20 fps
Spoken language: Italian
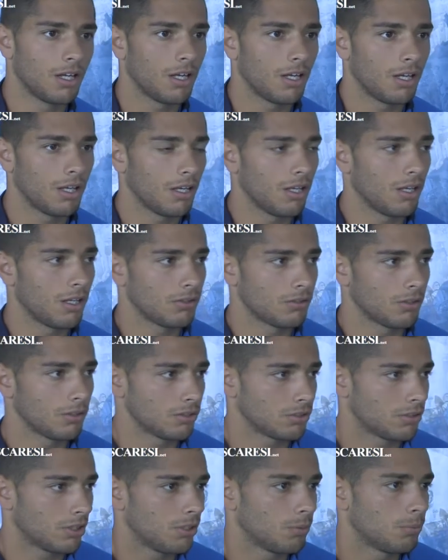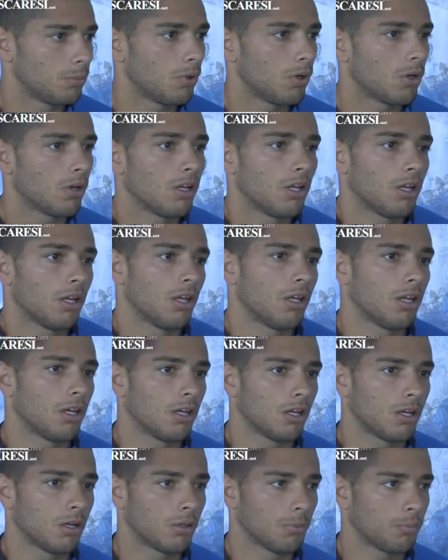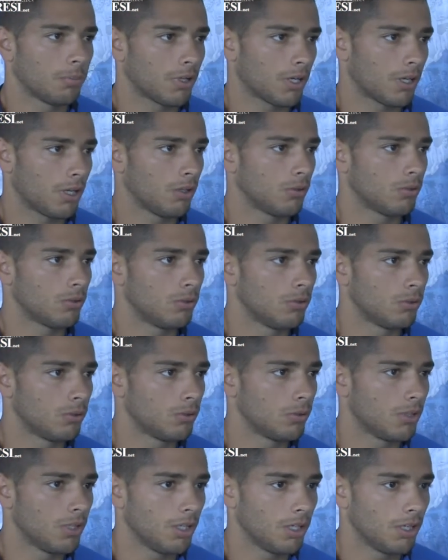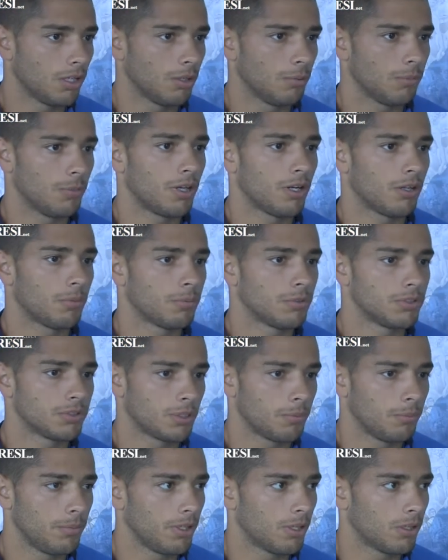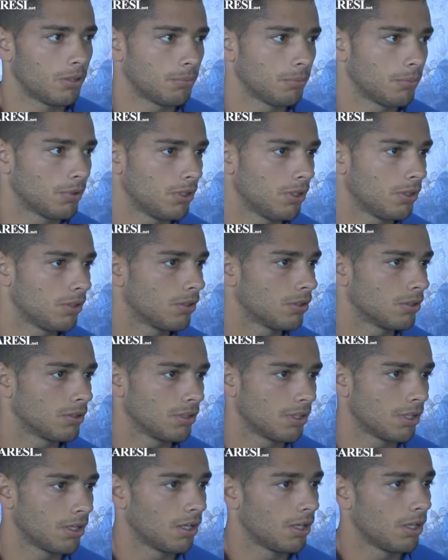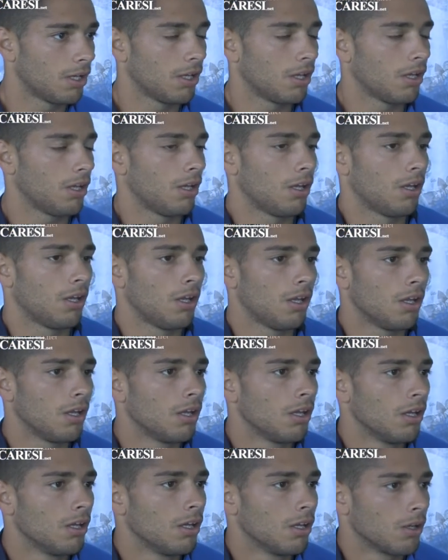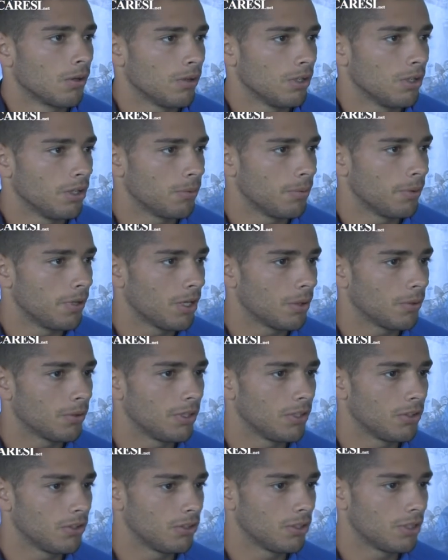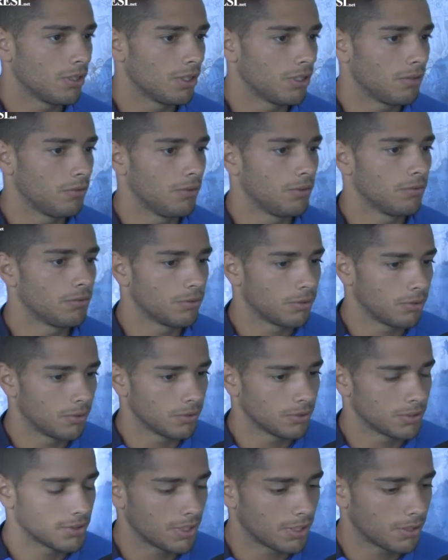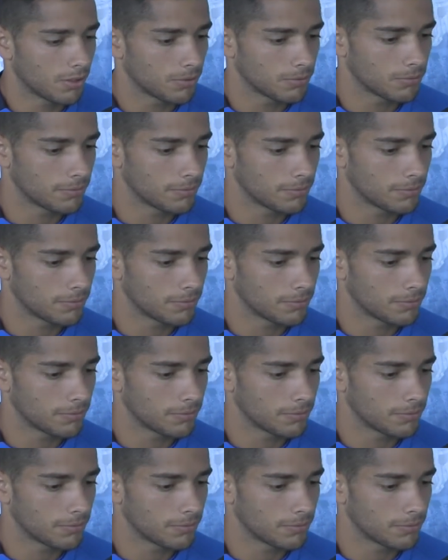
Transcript: Eh, sono state buone, eh, ho parlato con lui, mi ha responsabilizzato un po' di cose, quindi speriamo di riuscire ad andare fino in fondo quest'anno.